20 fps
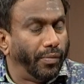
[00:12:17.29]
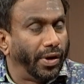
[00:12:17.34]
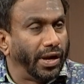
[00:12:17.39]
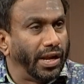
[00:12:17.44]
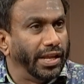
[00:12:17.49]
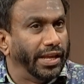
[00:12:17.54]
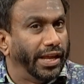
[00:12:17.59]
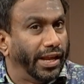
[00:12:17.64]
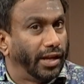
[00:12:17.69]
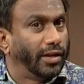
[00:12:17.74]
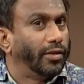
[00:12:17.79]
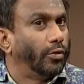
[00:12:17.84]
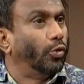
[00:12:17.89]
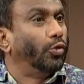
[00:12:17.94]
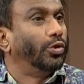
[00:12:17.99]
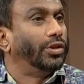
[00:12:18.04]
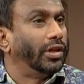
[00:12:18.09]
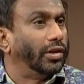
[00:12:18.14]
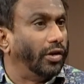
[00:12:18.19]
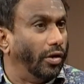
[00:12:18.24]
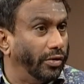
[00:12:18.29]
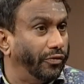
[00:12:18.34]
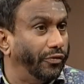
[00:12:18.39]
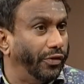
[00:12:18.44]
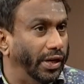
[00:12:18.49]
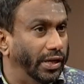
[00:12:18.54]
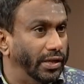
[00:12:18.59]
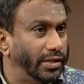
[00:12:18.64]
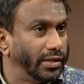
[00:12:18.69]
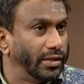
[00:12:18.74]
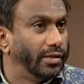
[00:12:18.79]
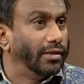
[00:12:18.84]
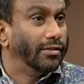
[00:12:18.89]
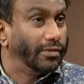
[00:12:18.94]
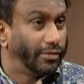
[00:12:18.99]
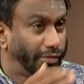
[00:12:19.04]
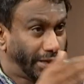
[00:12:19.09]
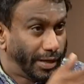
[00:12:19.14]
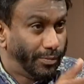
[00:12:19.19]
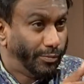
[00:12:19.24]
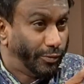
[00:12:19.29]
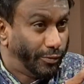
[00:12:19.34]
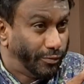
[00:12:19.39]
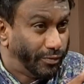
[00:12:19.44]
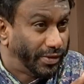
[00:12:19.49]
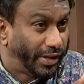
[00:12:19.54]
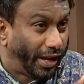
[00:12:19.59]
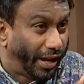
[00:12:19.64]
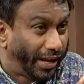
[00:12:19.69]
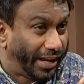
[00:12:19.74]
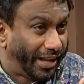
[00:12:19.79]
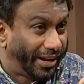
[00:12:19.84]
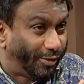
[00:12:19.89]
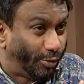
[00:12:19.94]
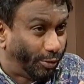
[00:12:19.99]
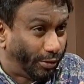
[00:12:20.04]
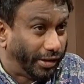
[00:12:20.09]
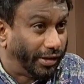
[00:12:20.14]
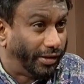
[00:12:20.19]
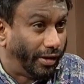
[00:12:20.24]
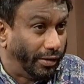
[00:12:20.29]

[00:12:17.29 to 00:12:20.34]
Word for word: பட் எனக்கு கொடுத்த கான்ஃபிடென்ஸ் திரும்பவும் கலைஞர் கொடுத்த